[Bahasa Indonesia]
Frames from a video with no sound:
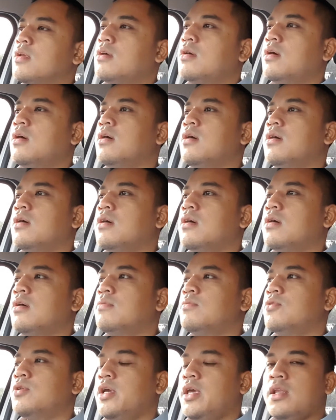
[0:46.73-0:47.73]
uh,
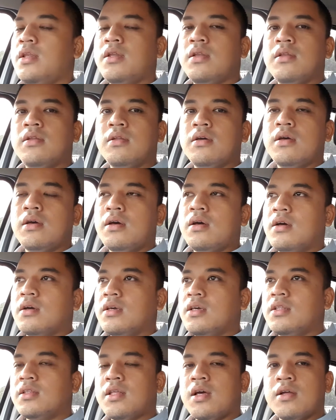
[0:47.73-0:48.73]
mungkin uh,
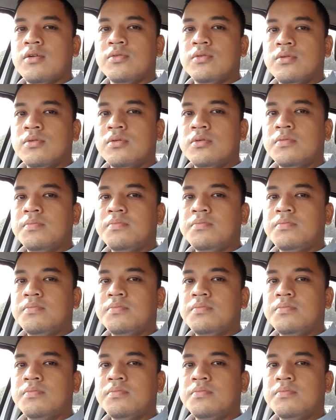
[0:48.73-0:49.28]
kita dulu